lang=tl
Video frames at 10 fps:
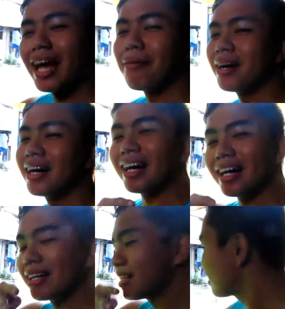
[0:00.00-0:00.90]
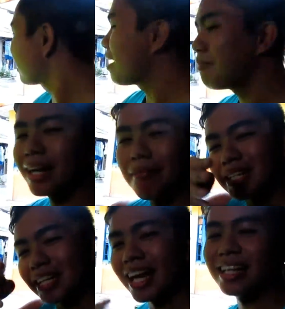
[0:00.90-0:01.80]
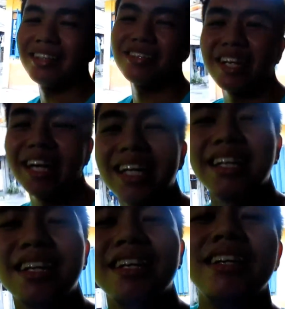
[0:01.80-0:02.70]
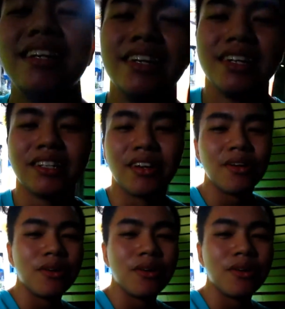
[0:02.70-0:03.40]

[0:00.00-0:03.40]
tamang, tamang labas na tayo dito sa gate. So,